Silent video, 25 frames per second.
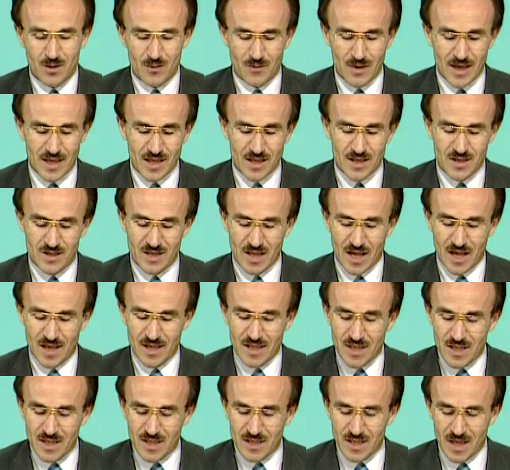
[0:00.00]
ve
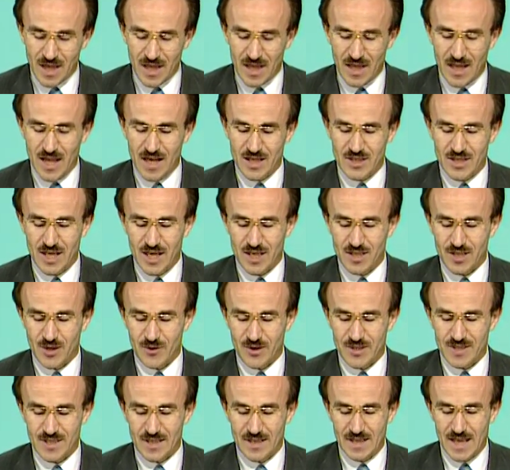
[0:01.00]
insani idealler
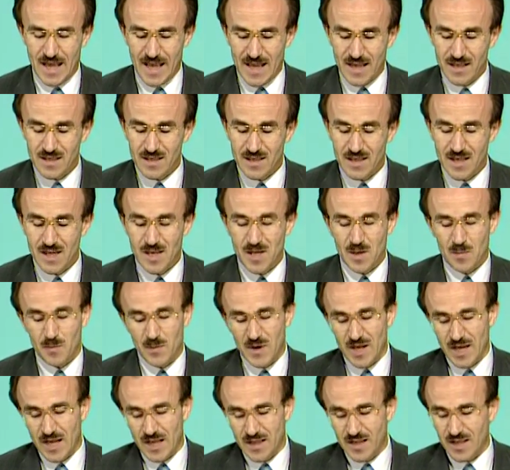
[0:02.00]
çerçevesinde
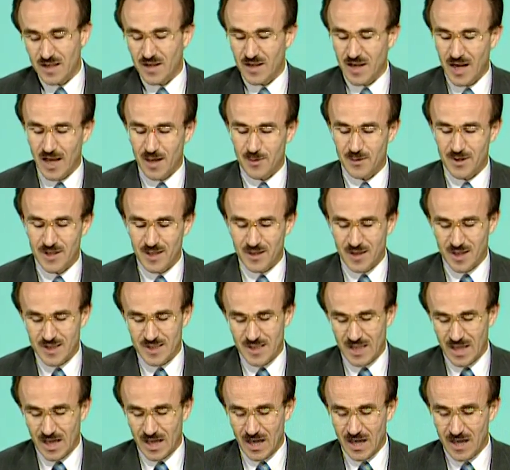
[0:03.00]
milletin kalbini
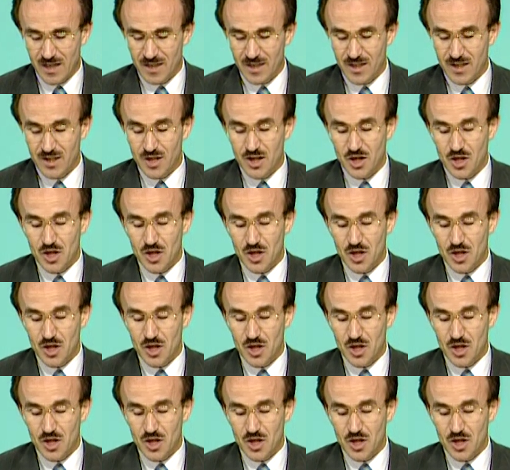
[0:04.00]
kazanarak